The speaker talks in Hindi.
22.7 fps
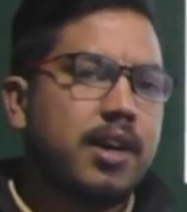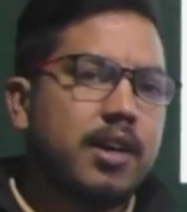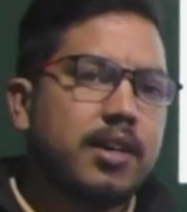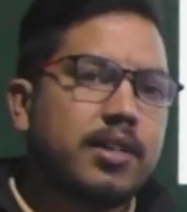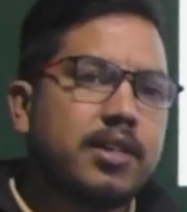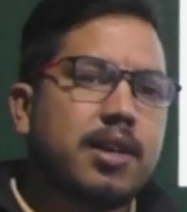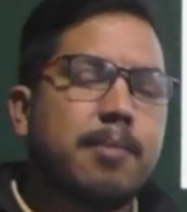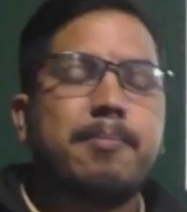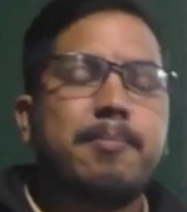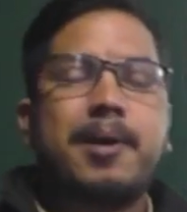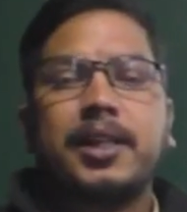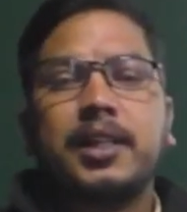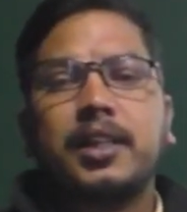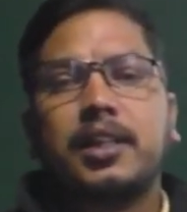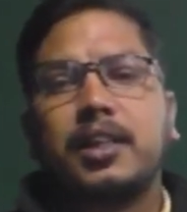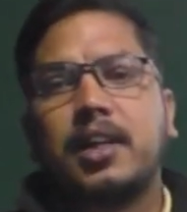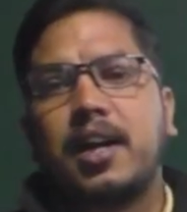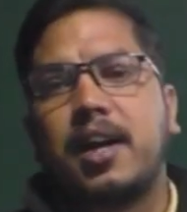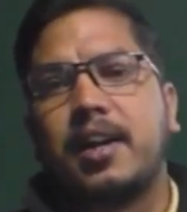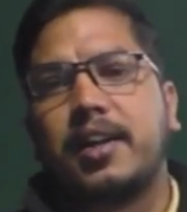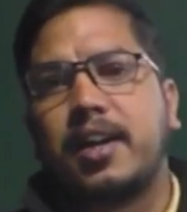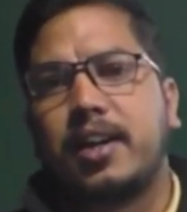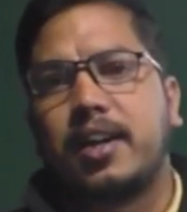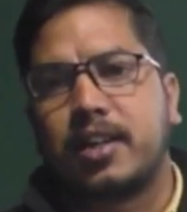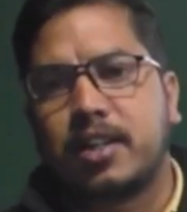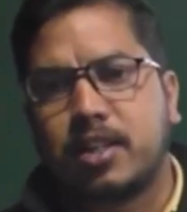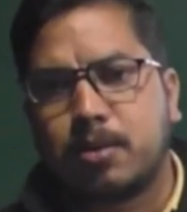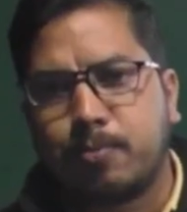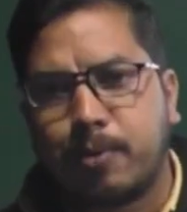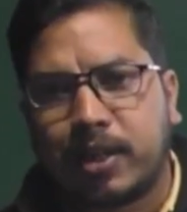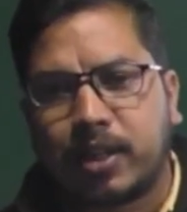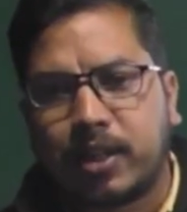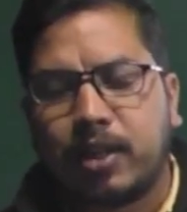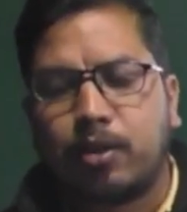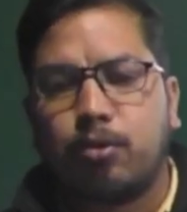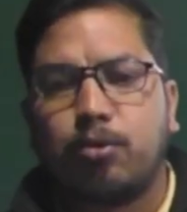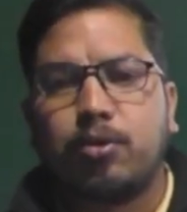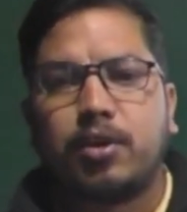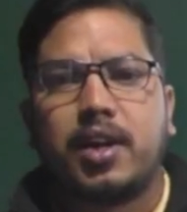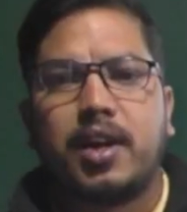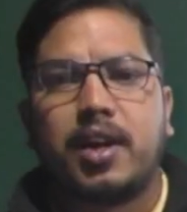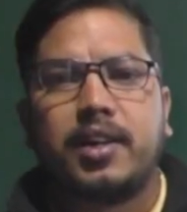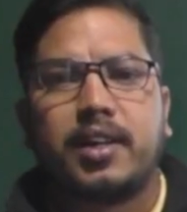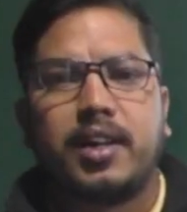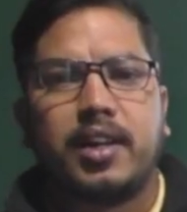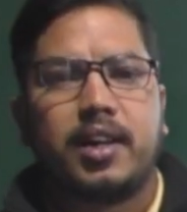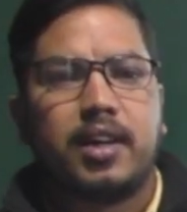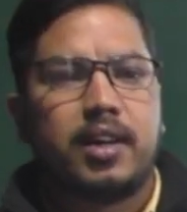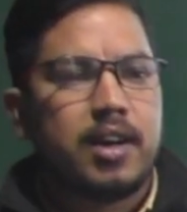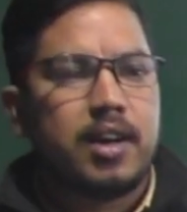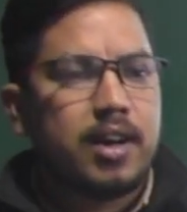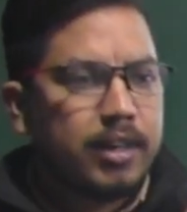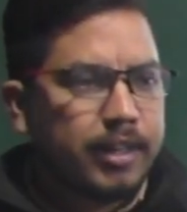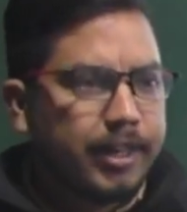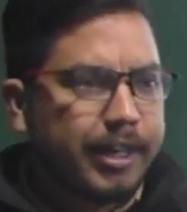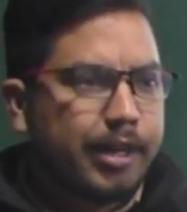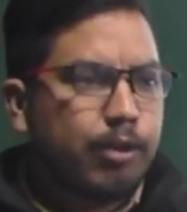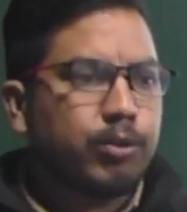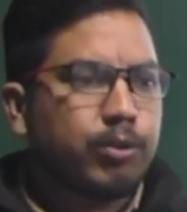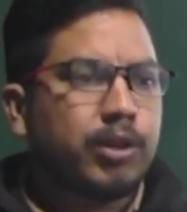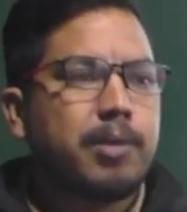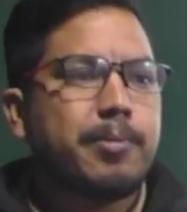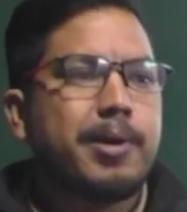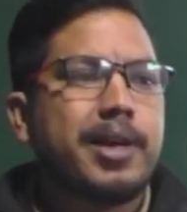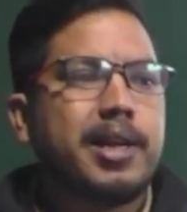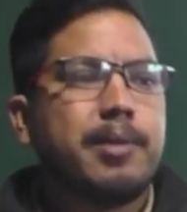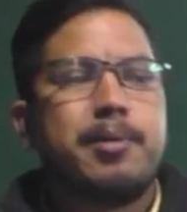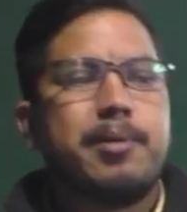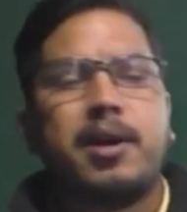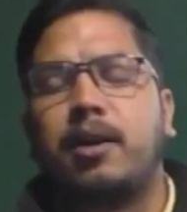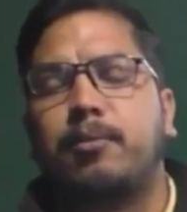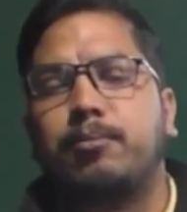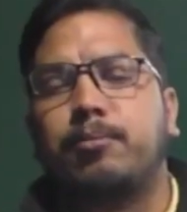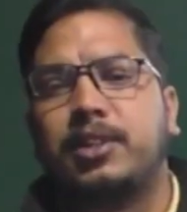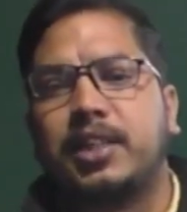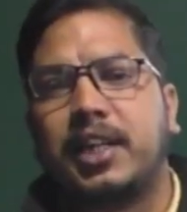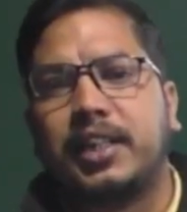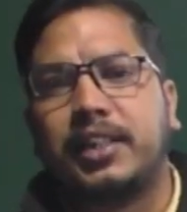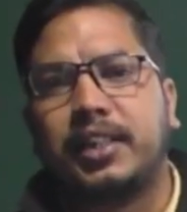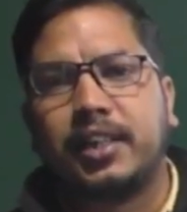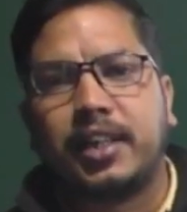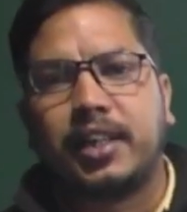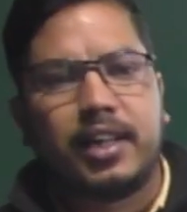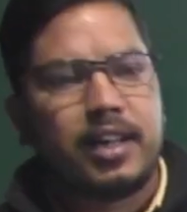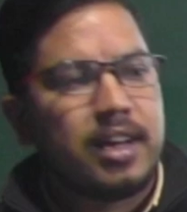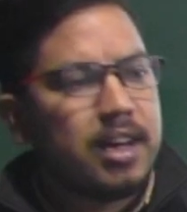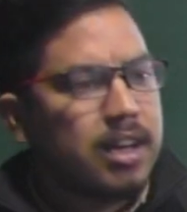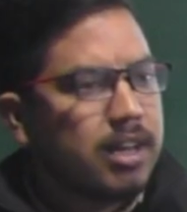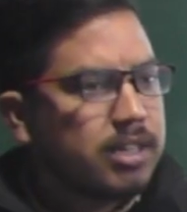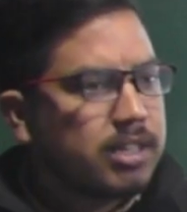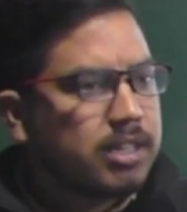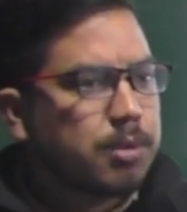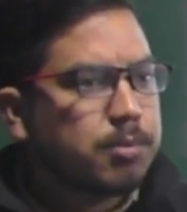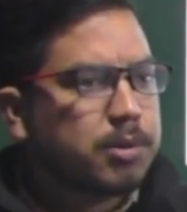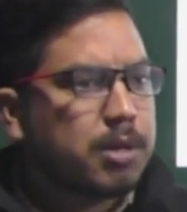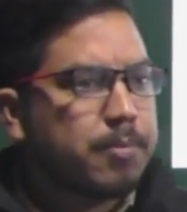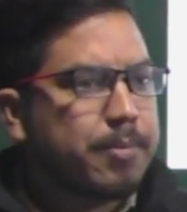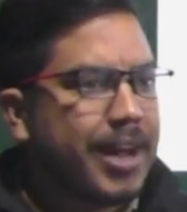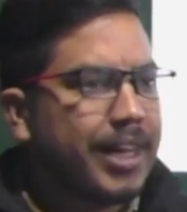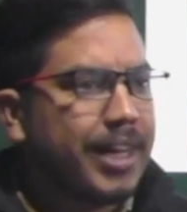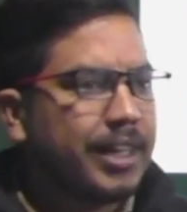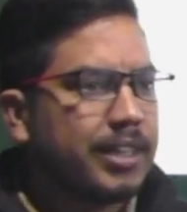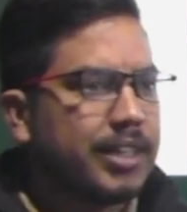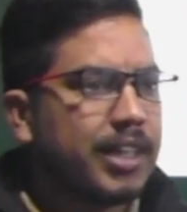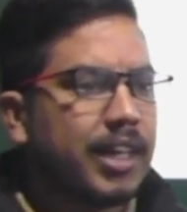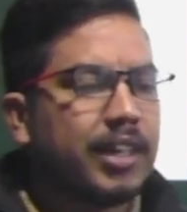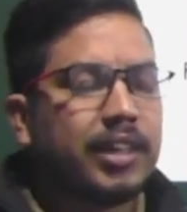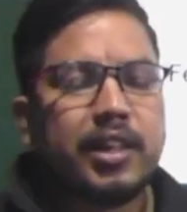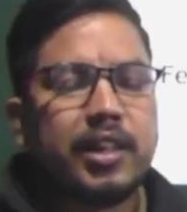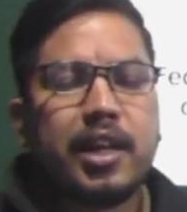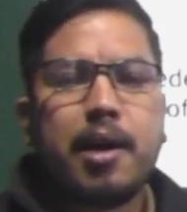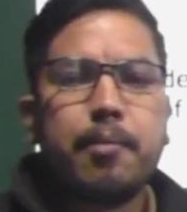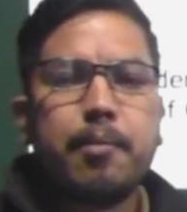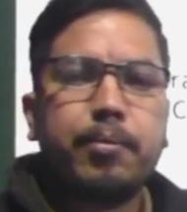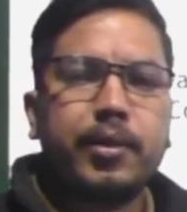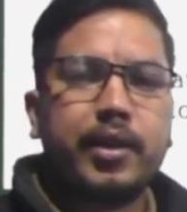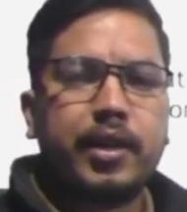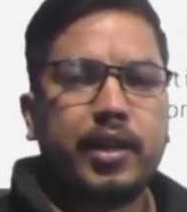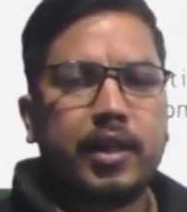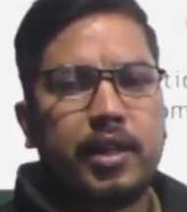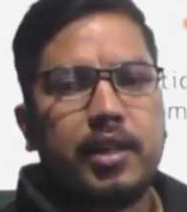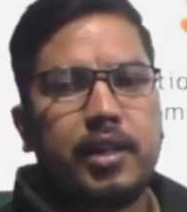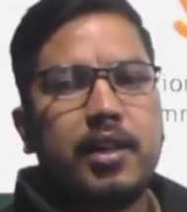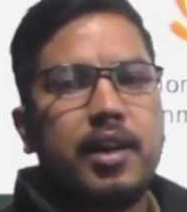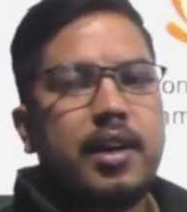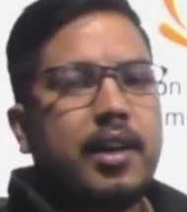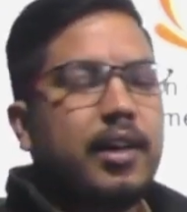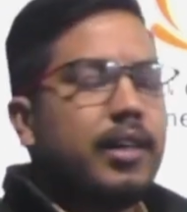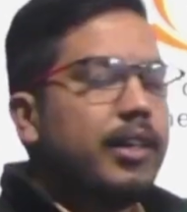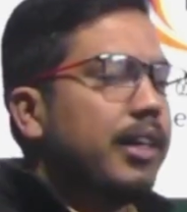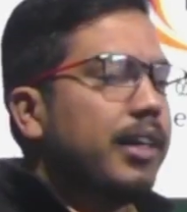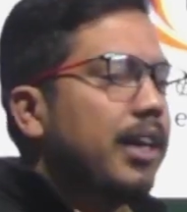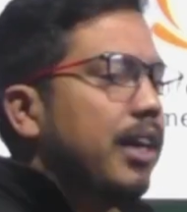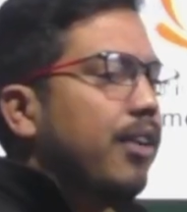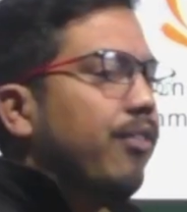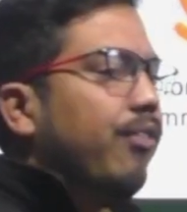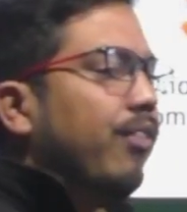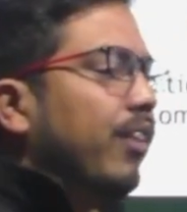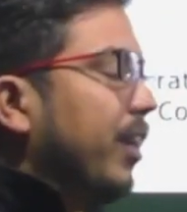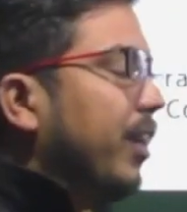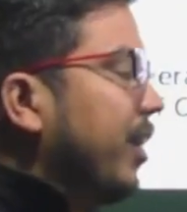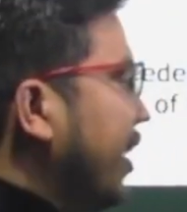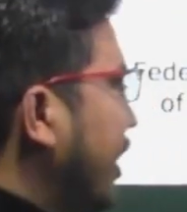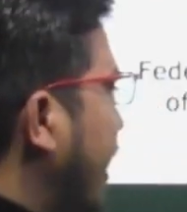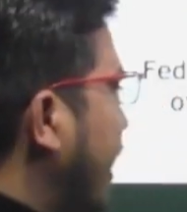सम्मानित किया गया किस व्यक्ति को किया गया ठीक है उनके बारे में हम जानेंगे सबसे पहले जानते हैं फिक्की ठीक है ये फिक्की क्या है